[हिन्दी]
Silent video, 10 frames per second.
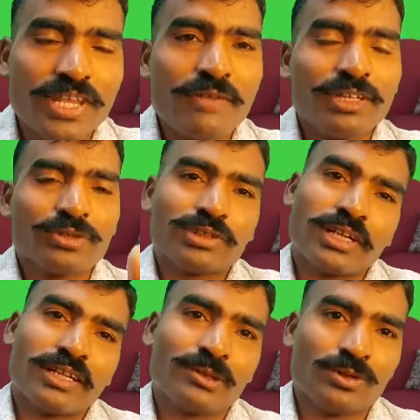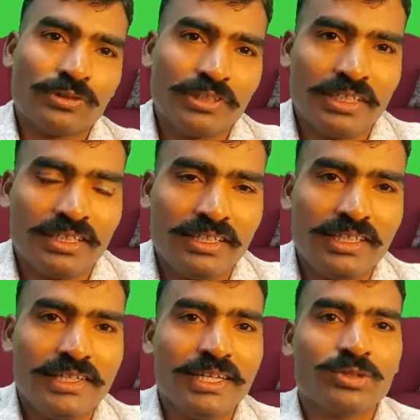दुनिया में दो तरह के लोग होते हैं
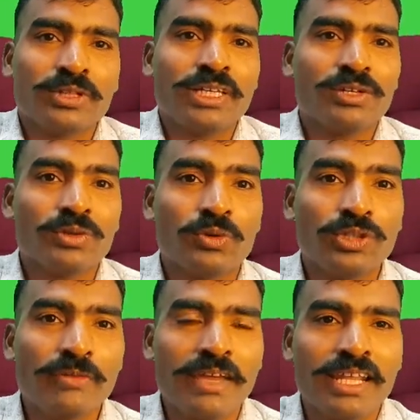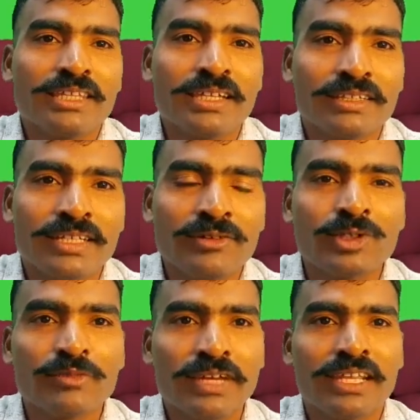एक तो है ये तो खुद मेहनत करते हैं
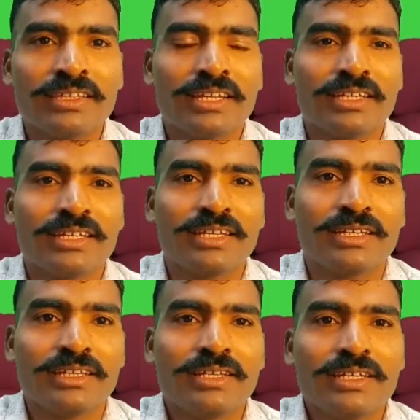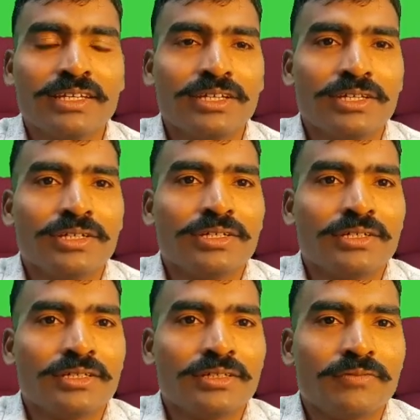खुद मेहनत करके
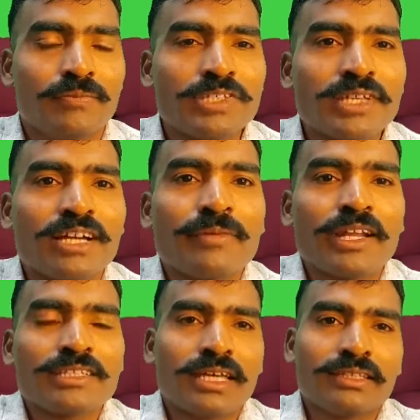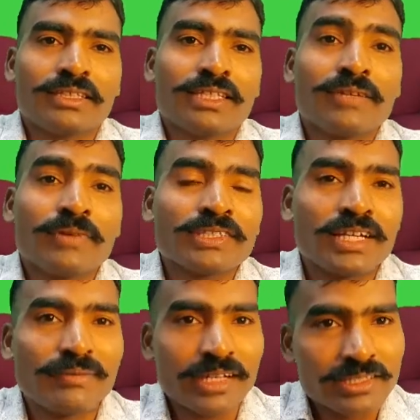पैसा कमाना जानते हैं या पैसा
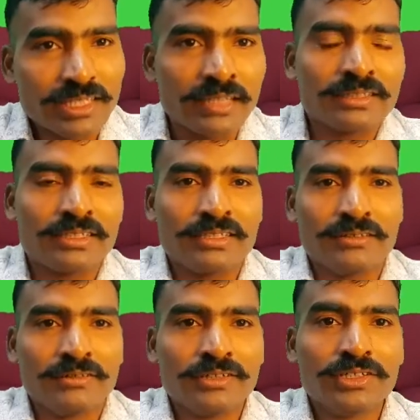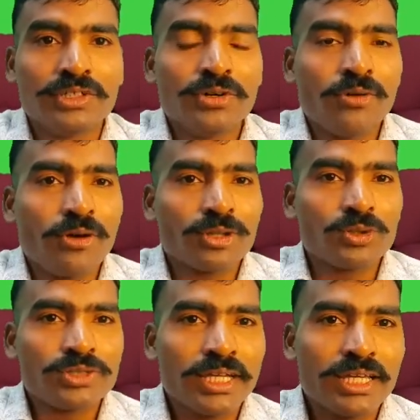कमाना चाहते हैं और
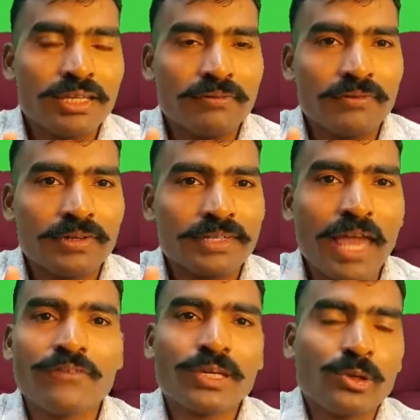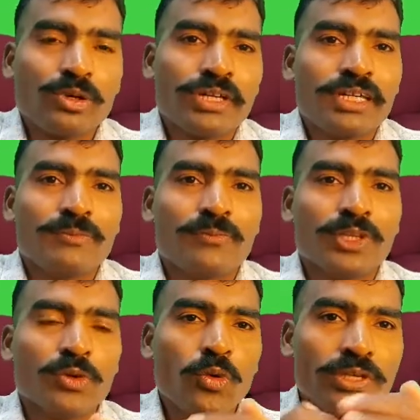दूसरे टाइप के लोग हैं
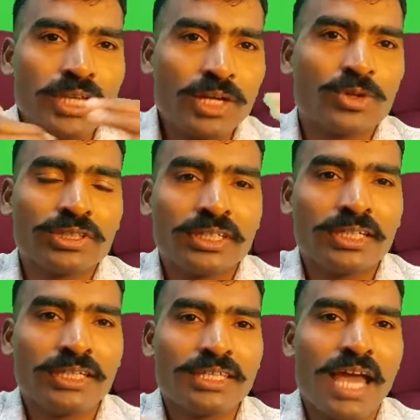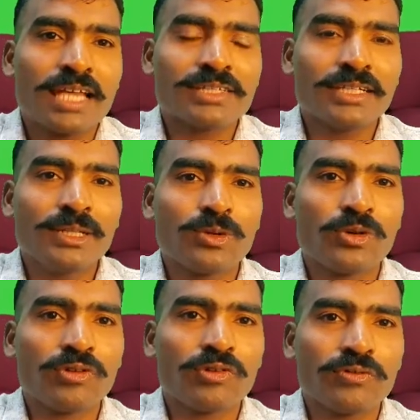वो ये ढूंढते हैं कि आजकल
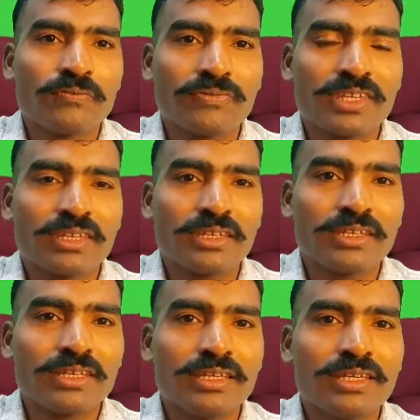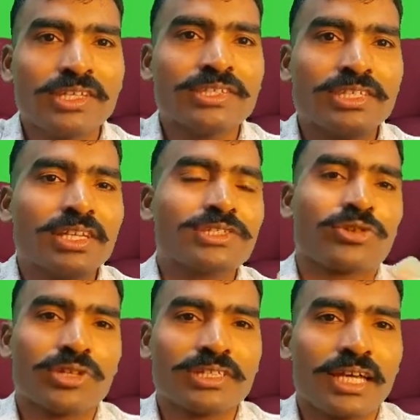लोगों को किस चीज़ का
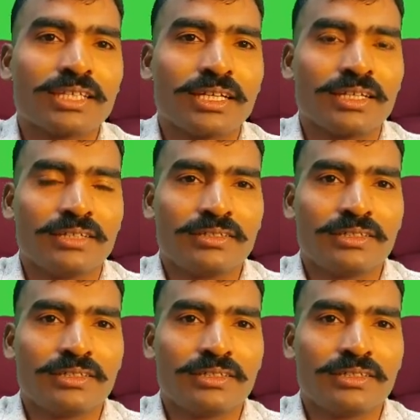ज़रूरत ज़्यादा है